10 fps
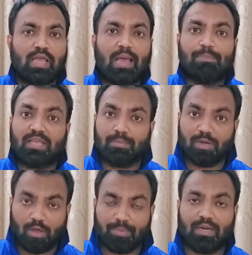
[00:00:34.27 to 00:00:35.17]
অ্যাপ্লিকেবল
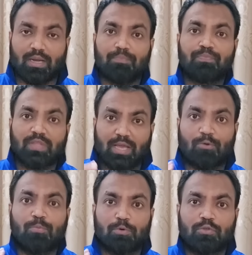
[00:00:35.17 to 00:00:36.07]
হবেন না
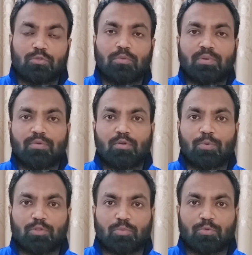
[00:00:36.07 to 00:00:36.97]
এখন পর্যন্ত বিভিন্ন
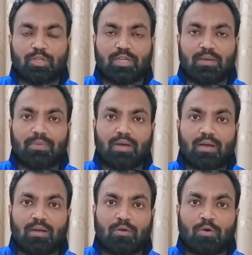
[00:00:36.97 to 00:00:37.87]
পত্রপত্রিকা বা
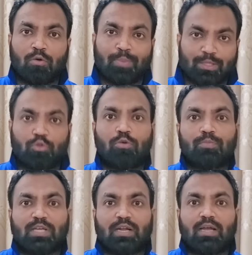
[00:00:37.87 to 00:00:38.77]
গণমাধ্যম
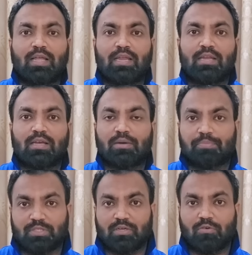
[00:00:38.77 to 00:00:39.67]
যারা ইন্ডিয়াকে
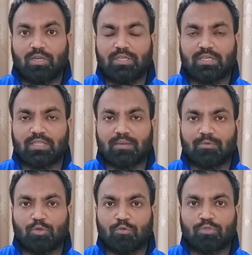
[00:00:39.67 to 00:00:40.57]
রিপ্রেজেন্ট করে সেখান থেকে আমি
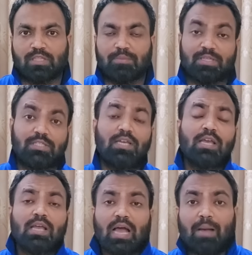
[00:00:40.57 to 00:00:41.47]
যতটুকু জানতে পেরেছি
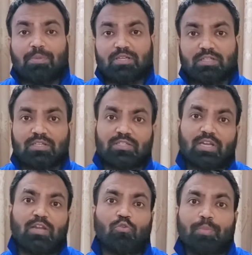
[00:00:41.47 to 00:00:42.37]
আপনাদের সাথে
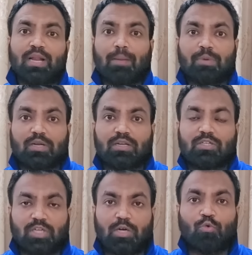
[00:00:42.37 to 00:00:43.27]
সেই রবির আপডেটটা
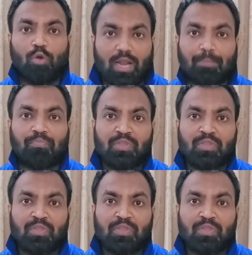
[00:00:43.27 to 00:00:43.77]
শেয়ার করলাম